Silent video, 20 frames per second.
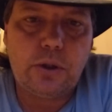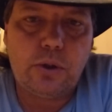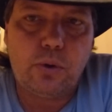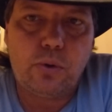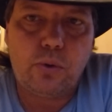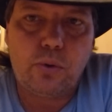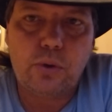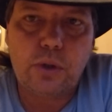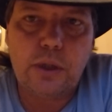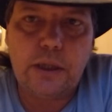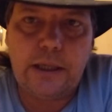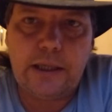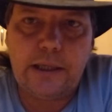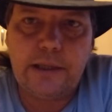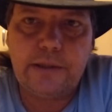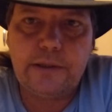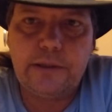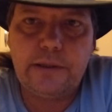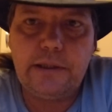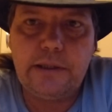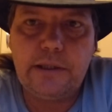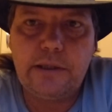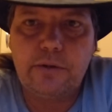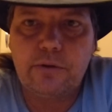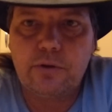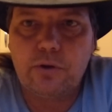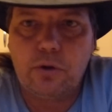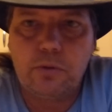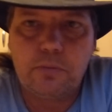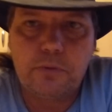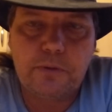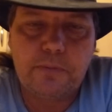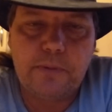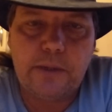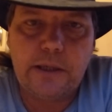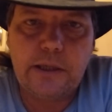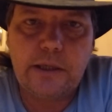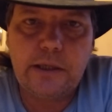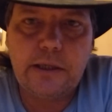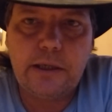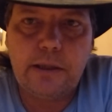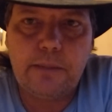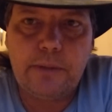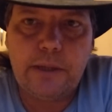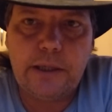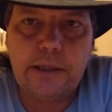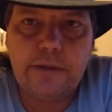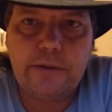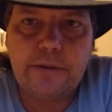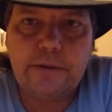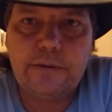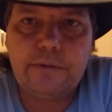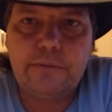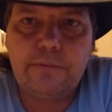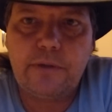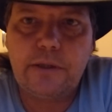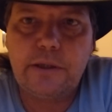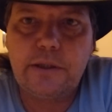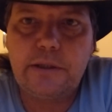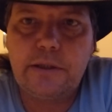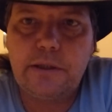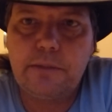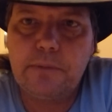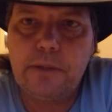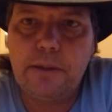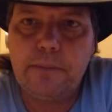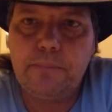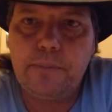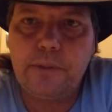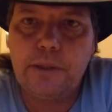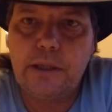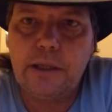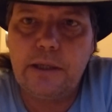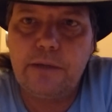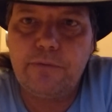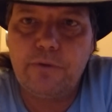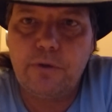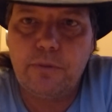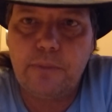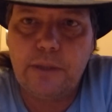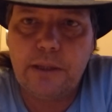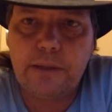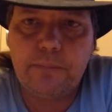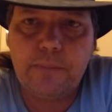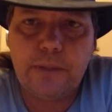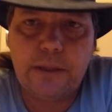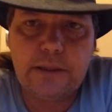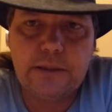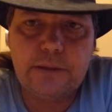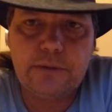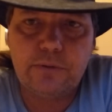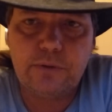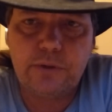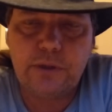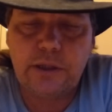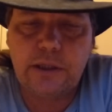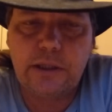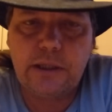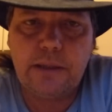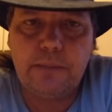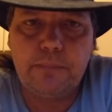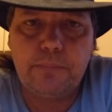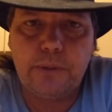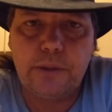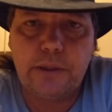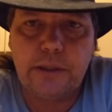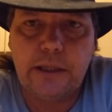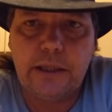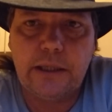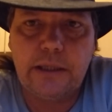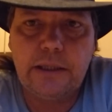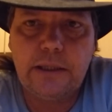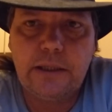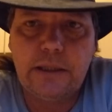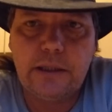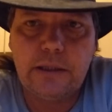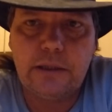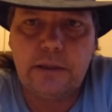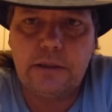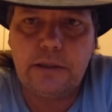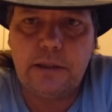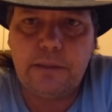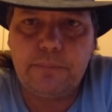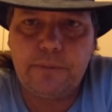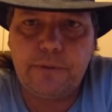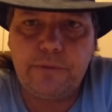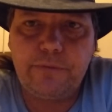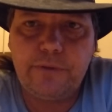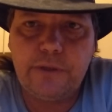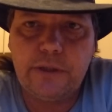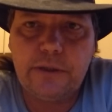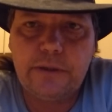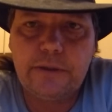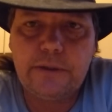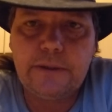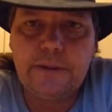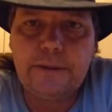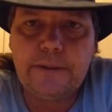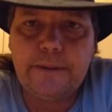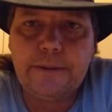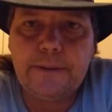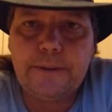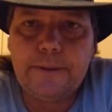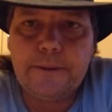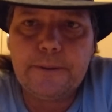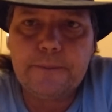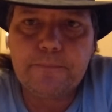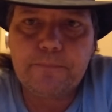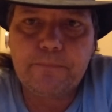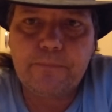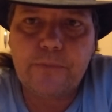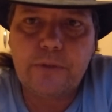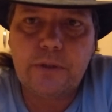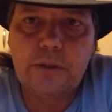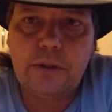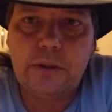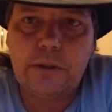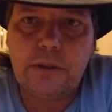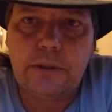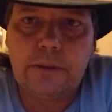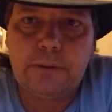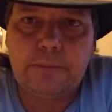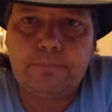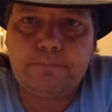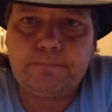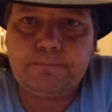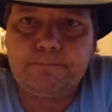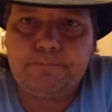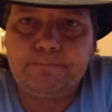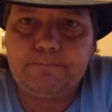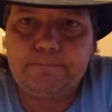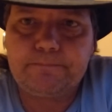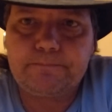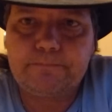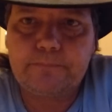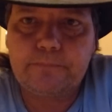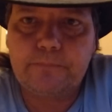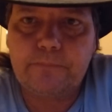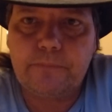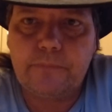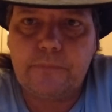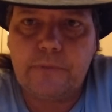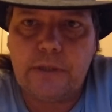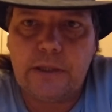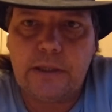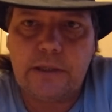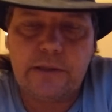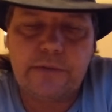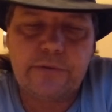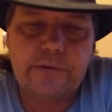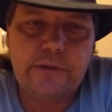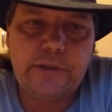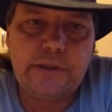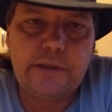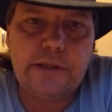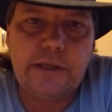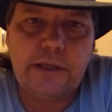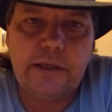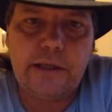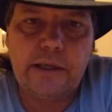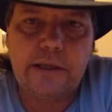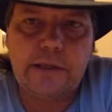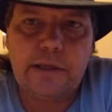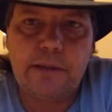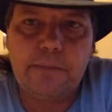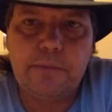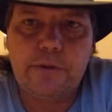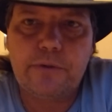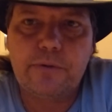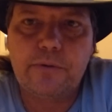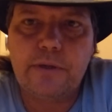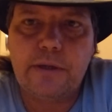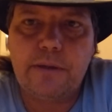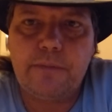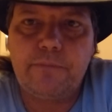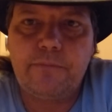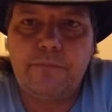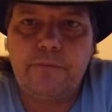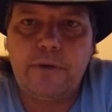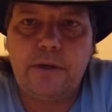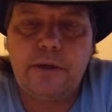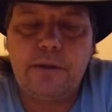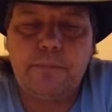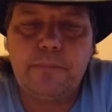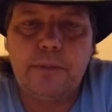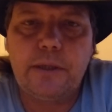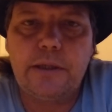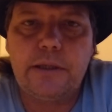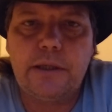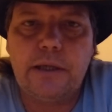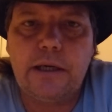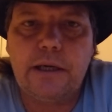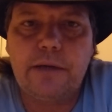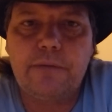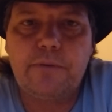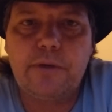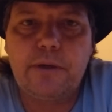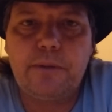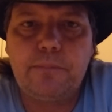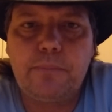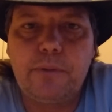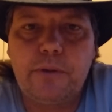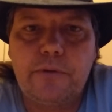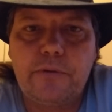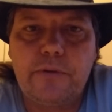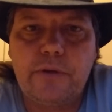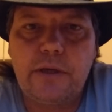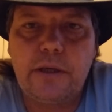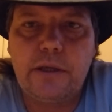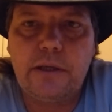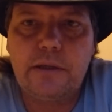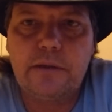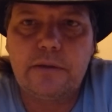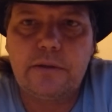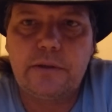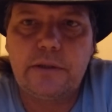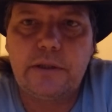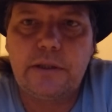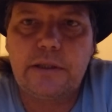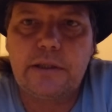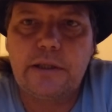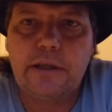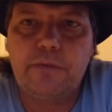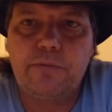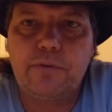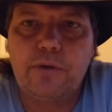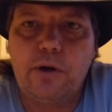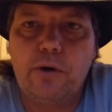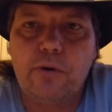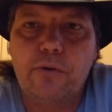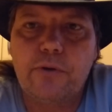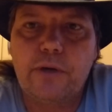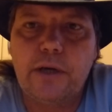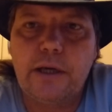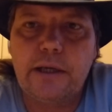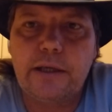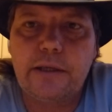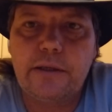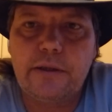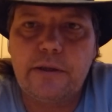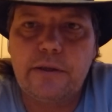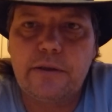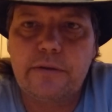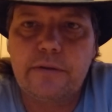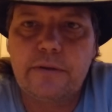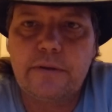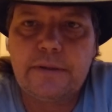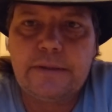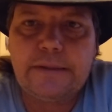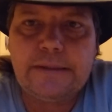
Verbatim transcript: hochlade, liegen so um 2 GB, weil ich die im MPG-Format mache und nicht in MP3, äh, MP4 ähm, ja, das liegt, hängt damit zusammen, weil meine Hardware im PC äh, nicht dafür ausreichend ist,